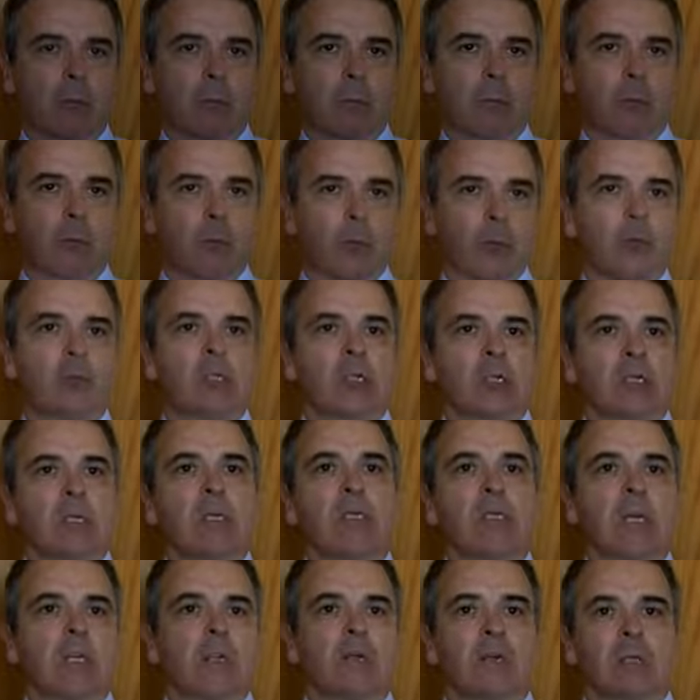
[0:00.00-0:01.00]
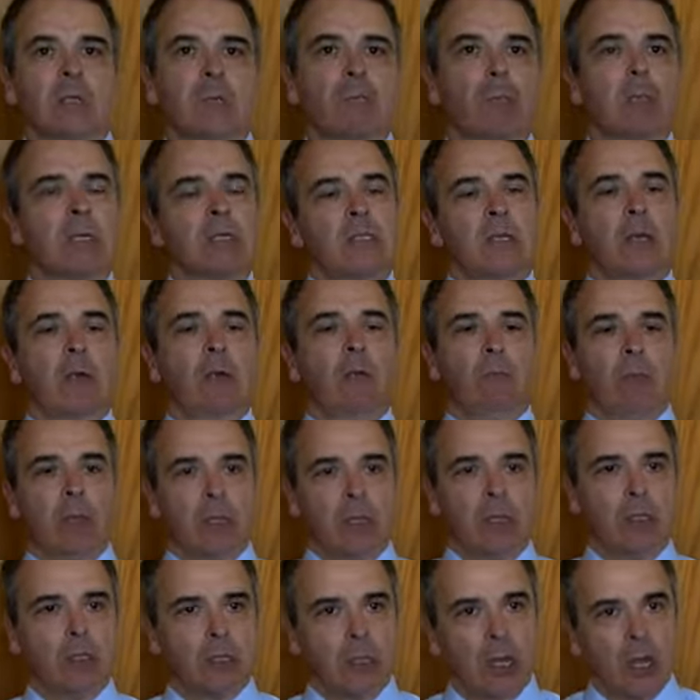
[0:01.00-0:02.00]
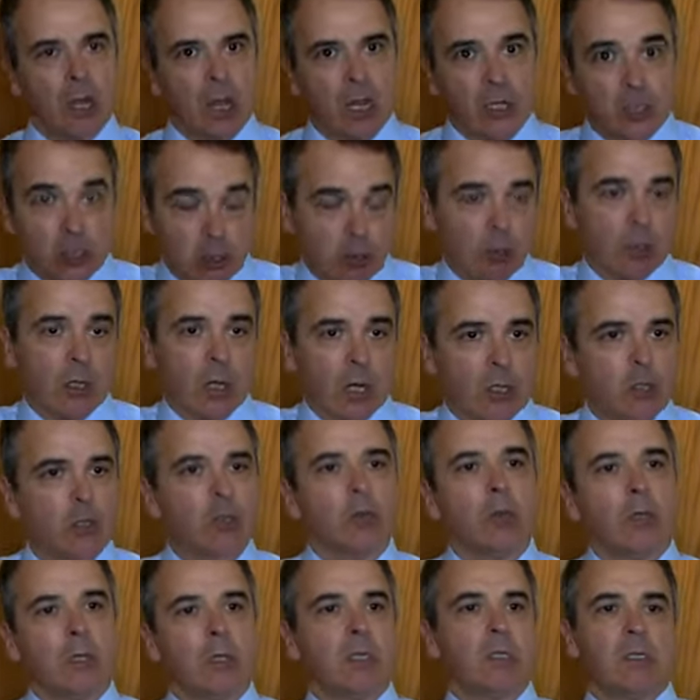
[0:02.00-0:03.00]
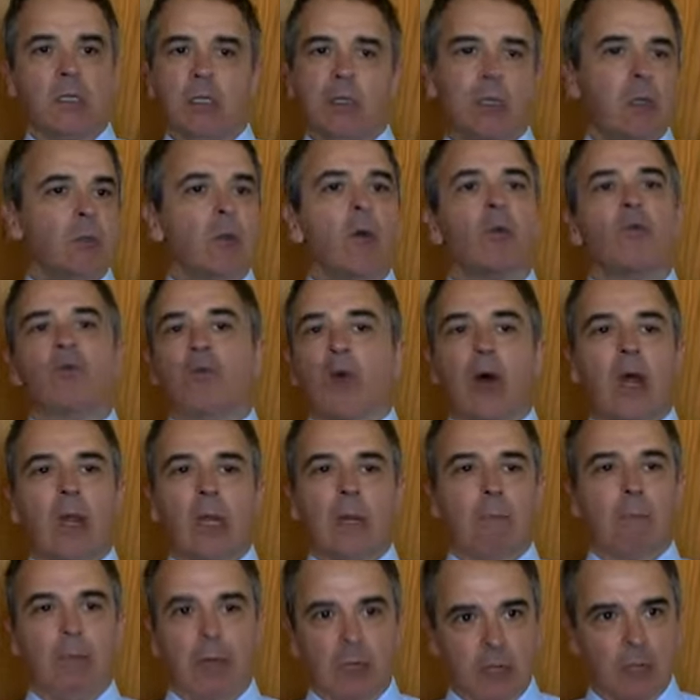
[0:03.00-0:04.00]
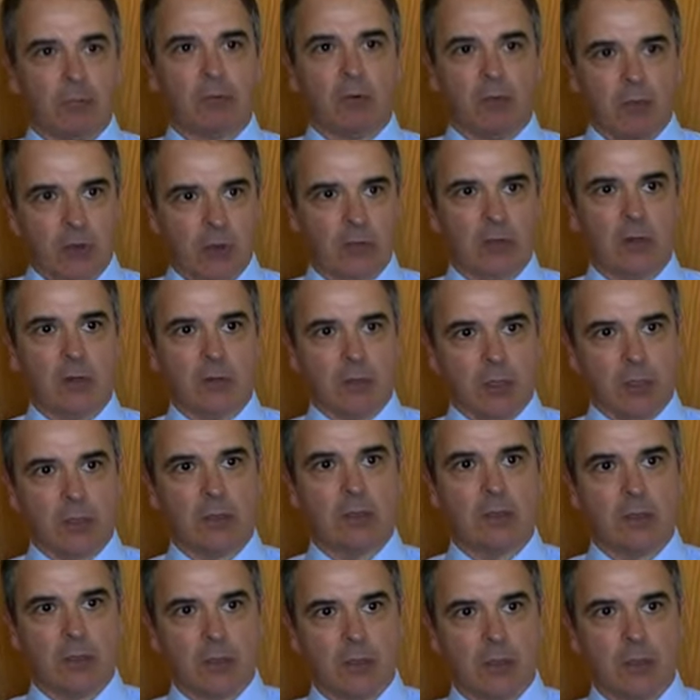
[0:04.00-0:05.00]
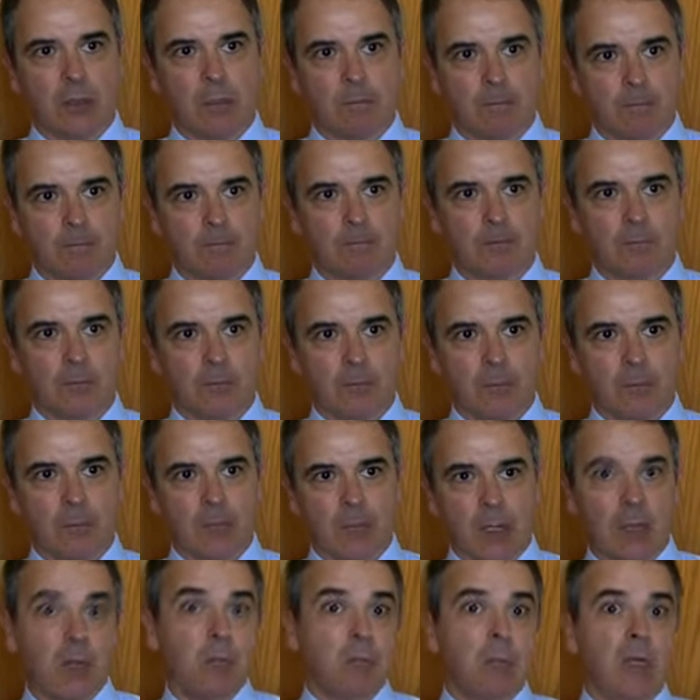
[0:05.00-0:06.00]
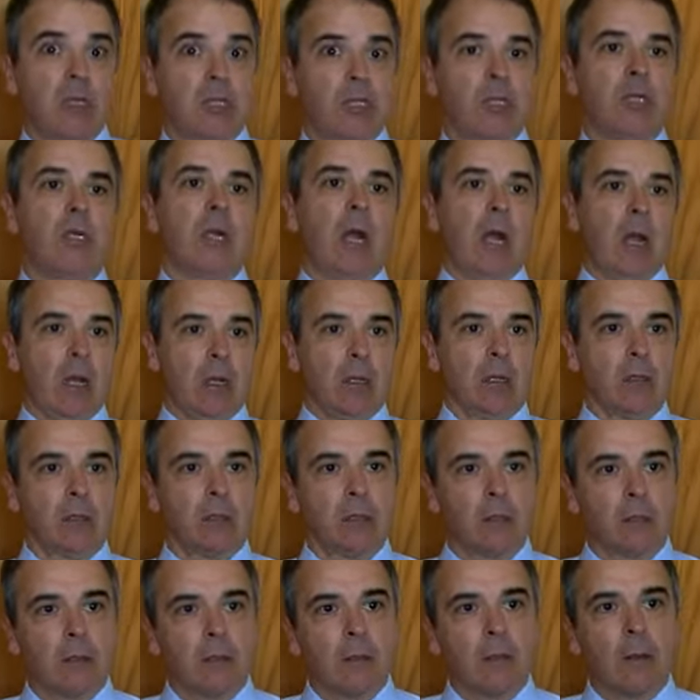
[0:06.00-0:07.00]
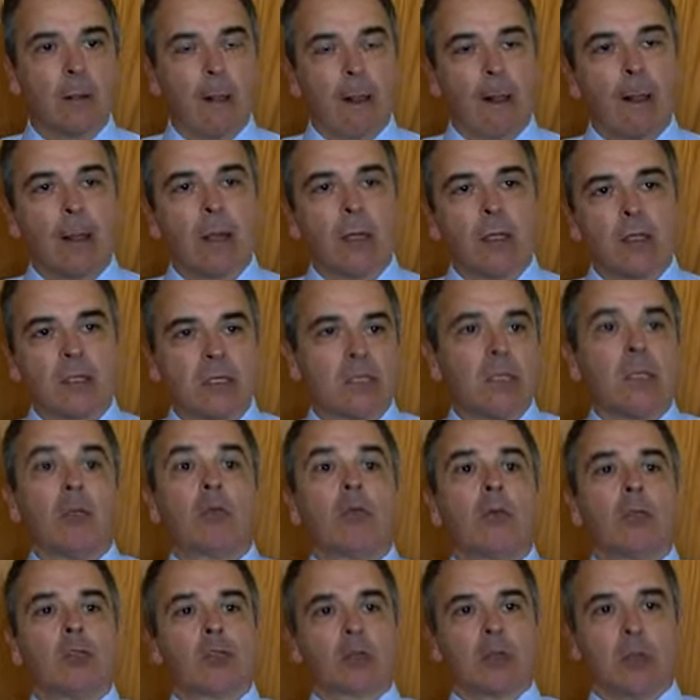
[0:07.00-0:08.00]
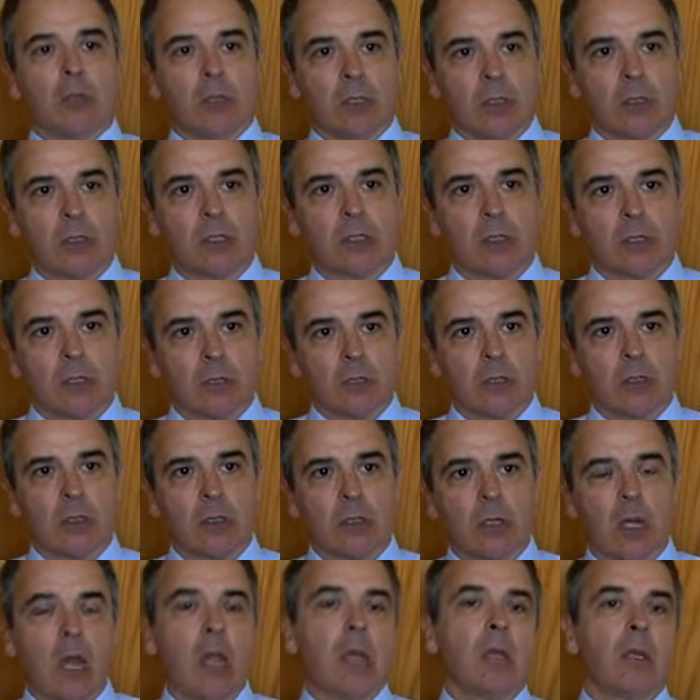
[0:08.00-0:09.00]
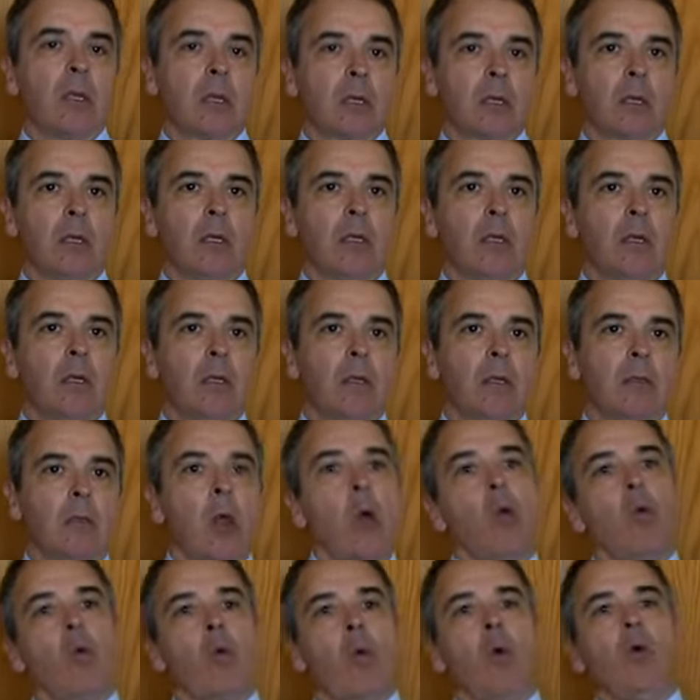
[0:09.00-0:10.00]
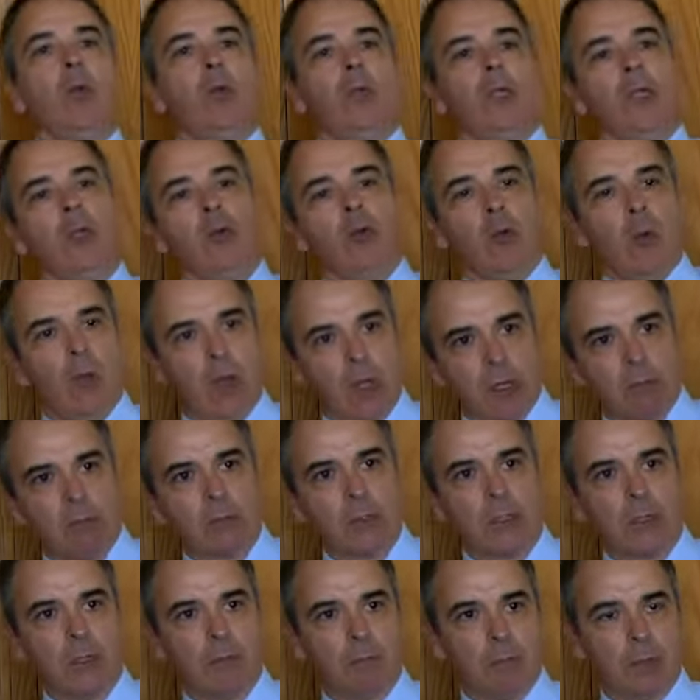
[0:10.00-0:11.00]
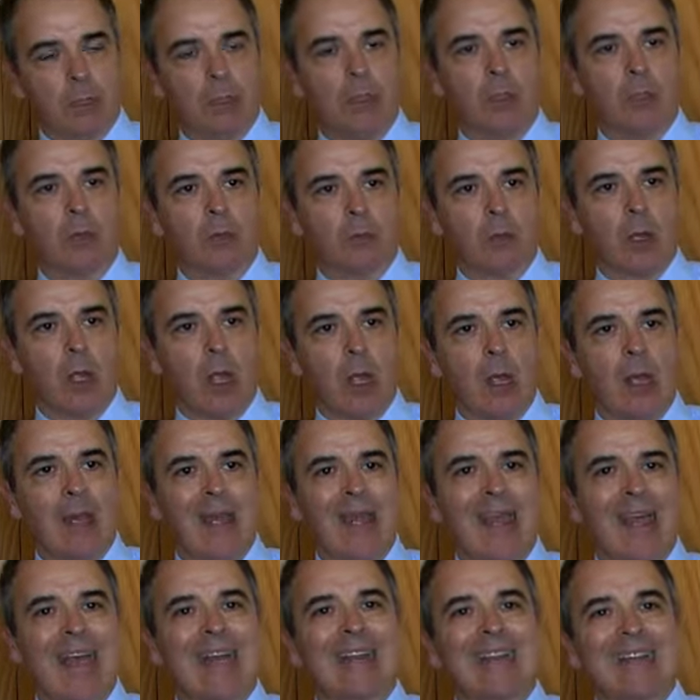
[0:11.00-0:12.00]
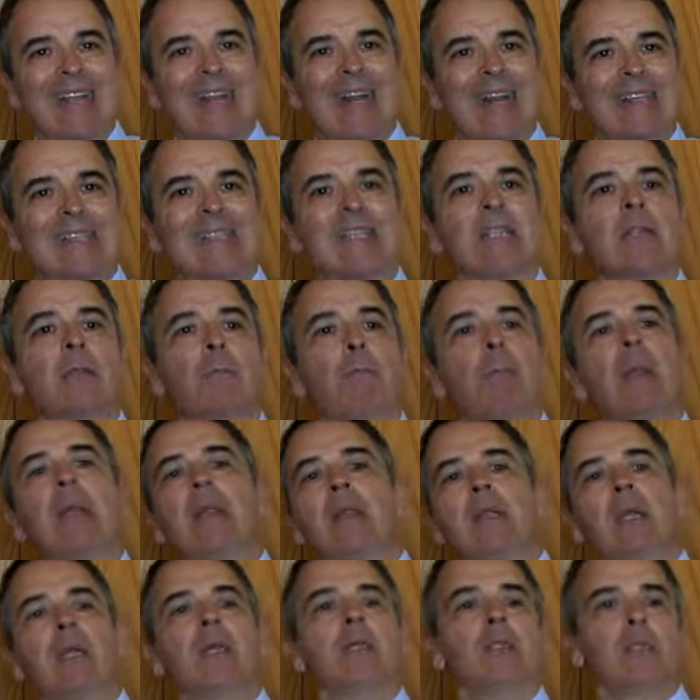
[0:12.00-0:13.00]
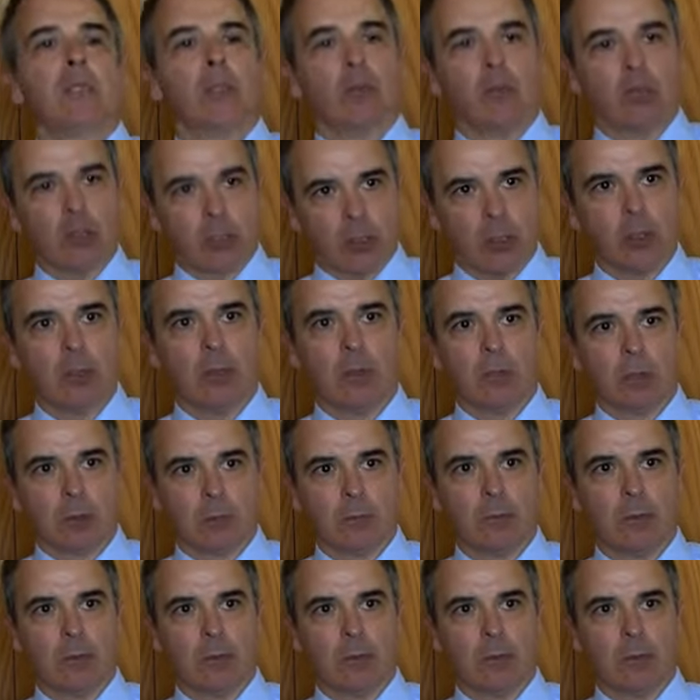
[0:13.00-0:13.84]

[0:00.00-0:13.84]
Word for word: quando se diz às vezes pensar o país, a história ajuda nesse sentido. Não vale a pena, provavelmente, imaginar situações em que não continuaremos a, depender do, a, a ter essa dependência do exterior.